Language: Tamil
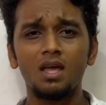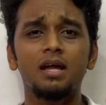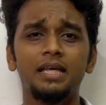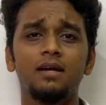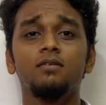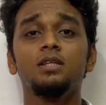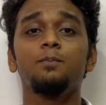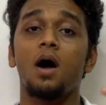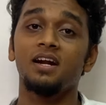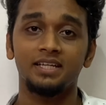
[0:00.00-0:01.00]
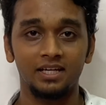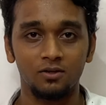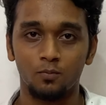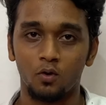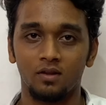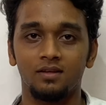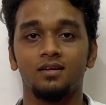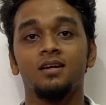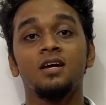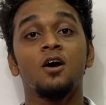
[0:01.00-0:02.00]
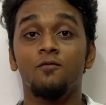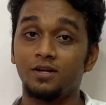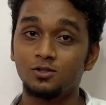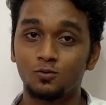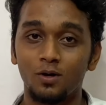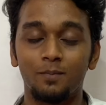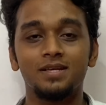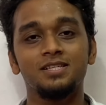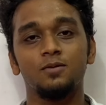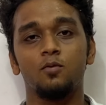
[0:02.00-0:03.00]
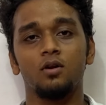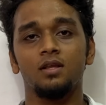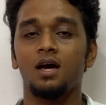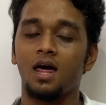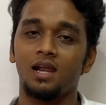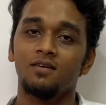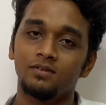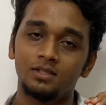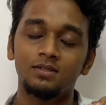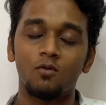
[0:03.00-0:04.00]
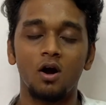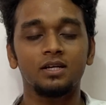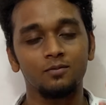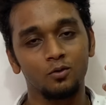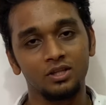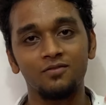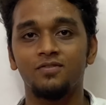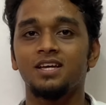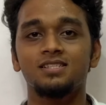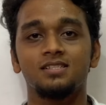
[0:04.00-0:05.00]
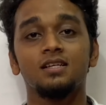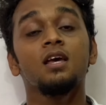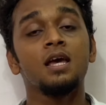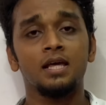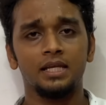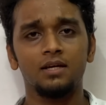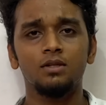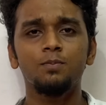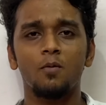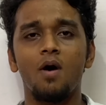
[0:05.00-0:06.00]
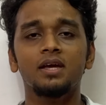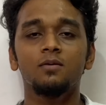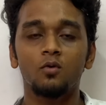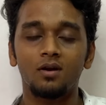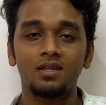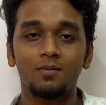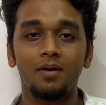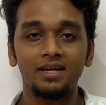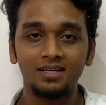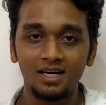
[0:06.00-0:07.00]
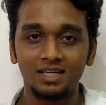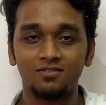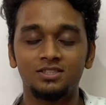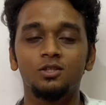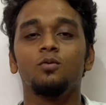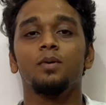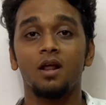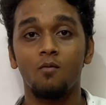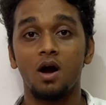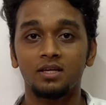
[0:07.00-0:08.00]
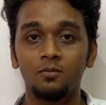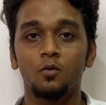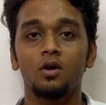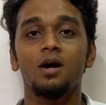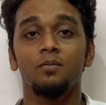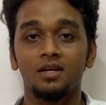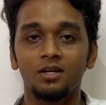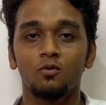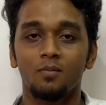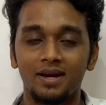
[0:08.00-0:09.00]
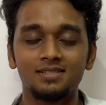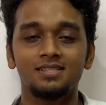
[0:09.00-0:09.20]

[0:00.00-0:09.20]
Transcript: நீங்கள் வந்து பாட்டு கேட்டுன்னு போகிறது ஃப்ரெண்ட்ஸ் கூட பேசிட்டு போகிறது அதெல்லாம் வந்து வாக்கிங் போறது வேஸ்ட்டு நீங்கள் வந்து இப்போ வாக்கிங் போனால் அந்த மைண்டை அதில் வச்சுக்கணும் இப்போ நான் வாக்கிங் போகிறேன் அப்படின்ற ஒரு மைண்ட்